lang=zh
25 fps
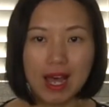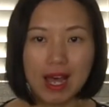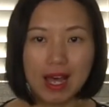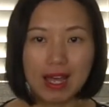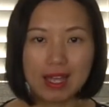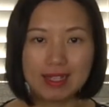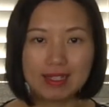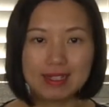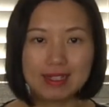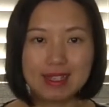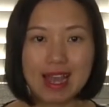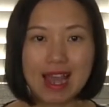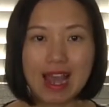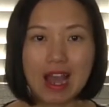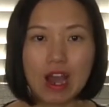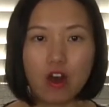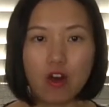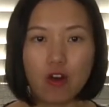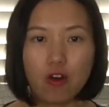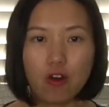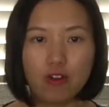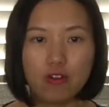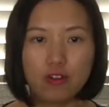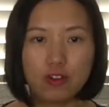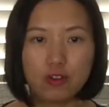恒
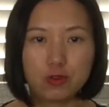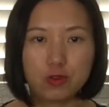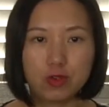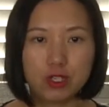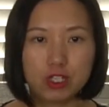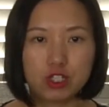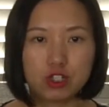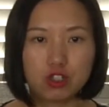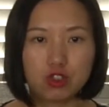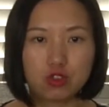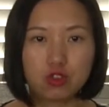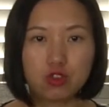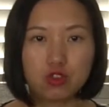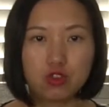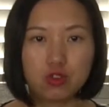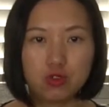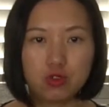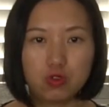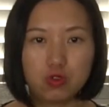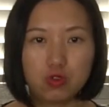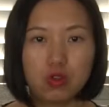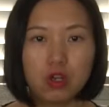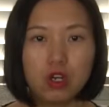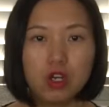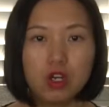大 overreach
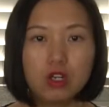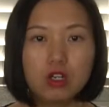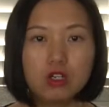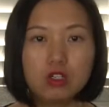too